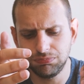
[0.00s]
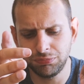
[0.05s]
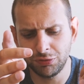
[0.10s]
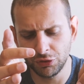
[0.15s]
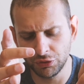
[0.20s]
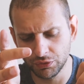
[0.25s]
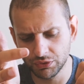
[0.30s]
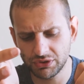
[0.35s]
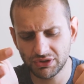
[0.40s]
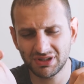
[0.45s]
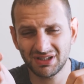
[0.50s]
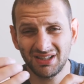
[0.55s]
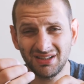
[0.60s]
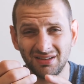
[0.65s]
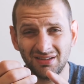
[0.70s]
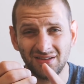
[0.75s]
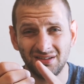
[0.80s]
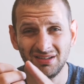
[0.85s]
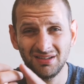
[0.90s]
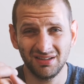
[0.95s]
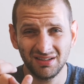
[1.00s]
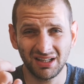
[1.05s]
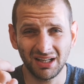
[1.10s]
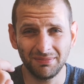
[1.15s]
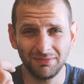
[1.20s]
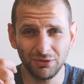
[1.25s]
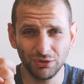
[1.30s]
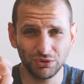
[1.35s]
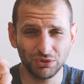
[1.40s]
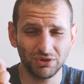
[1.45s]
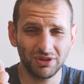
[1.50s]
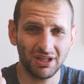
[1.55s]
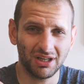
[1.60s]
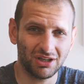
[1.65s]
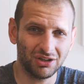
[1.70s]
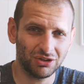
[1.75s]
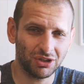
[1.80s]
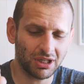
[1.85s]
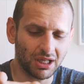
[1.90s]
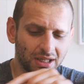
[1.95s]
plus to, ten Bluetooth
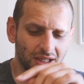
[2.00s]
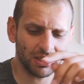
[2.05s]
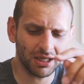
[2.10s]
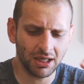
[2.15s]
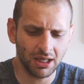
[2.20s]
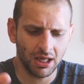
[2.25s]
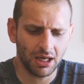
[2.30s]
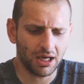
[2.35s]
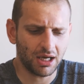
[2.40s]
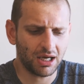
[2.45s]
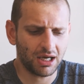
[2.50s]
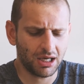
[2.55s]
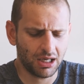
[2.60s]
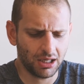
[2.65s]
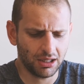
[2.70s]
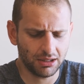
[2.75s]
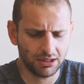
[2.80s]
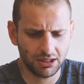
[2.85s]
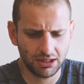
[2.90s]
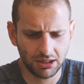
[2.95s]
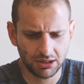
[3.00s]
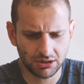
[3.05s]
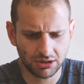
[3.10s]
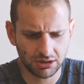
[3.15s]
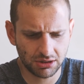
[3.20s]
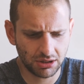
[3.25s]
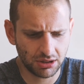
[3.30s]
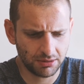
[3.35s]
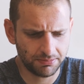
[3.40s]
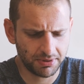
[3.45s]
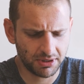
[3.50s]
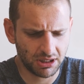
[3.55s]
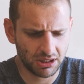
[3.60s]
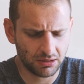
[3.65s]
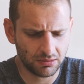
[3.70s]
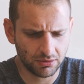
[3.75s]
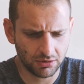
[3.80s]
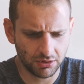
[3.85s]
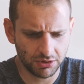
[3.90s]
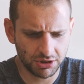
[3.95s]
jako dodatek, a też te
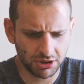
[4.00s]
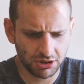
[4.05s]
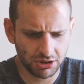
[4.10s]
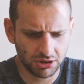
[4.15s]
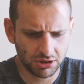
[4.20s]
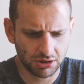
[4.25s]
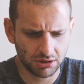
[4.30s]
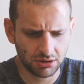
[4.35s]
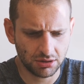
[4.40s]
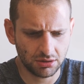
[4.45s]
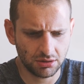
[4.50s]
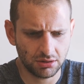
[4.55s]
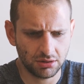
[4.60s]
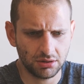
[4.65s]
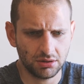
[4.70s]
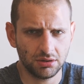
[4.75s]
pedały odziedziczy,